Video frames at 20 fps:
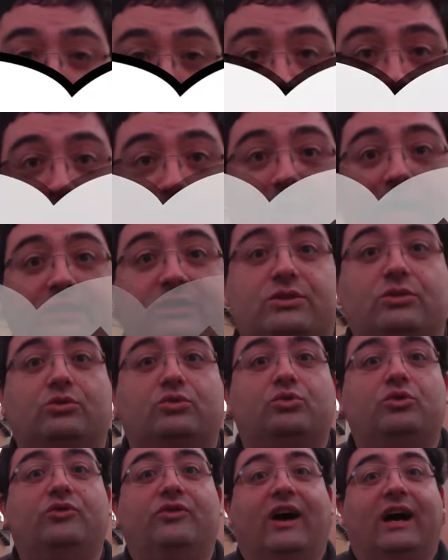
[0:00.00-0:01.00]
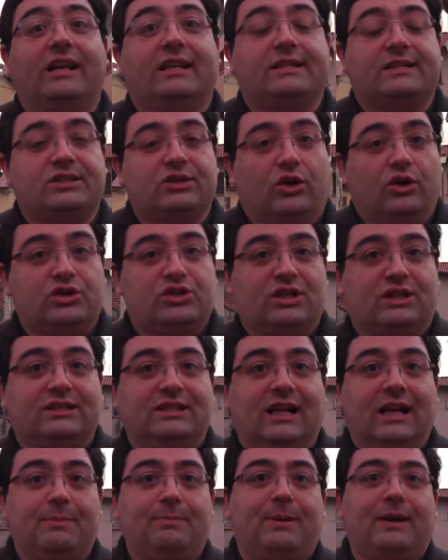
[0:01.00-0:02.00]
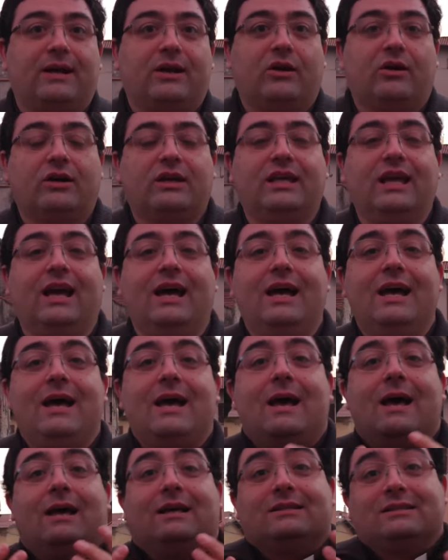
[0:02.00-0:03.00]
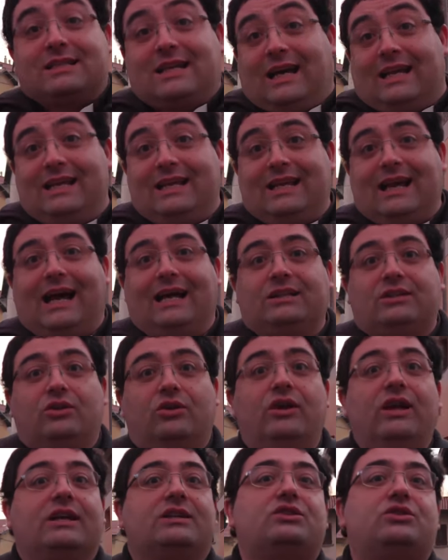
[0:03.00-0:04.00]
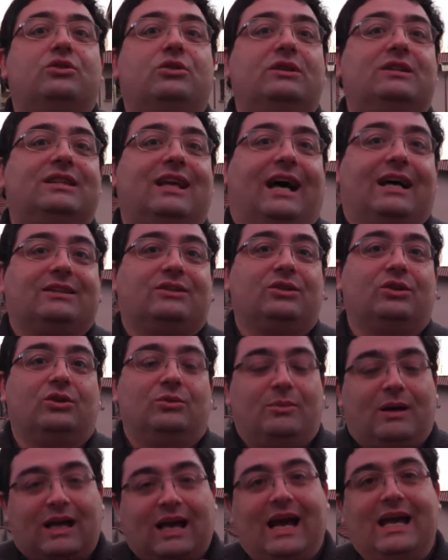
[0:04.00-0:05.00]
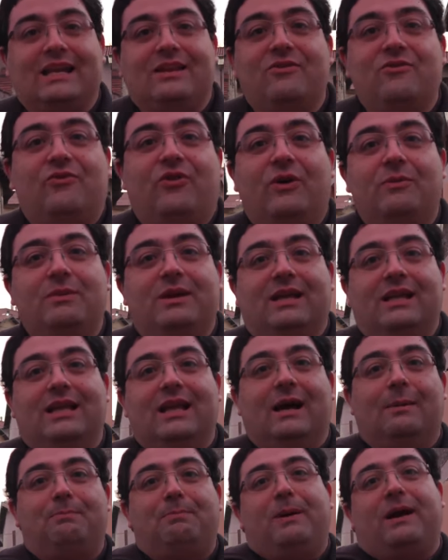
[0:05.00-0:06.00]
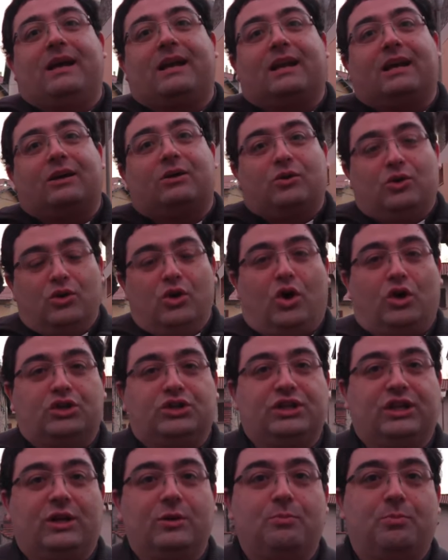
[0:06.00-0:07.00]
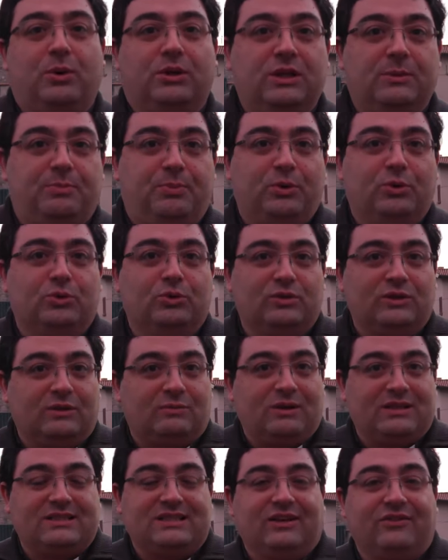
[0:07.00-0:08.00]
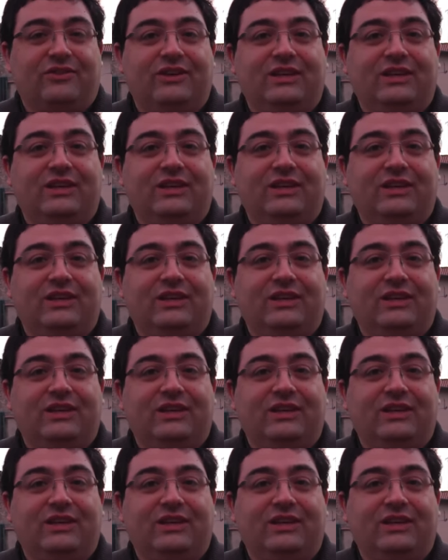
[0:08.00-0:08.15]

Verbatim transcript: anche questo sui vari social della parrocchia. Scaricatelo e ascoltatelo, magari in famiglia, per conoscere un po' di più questa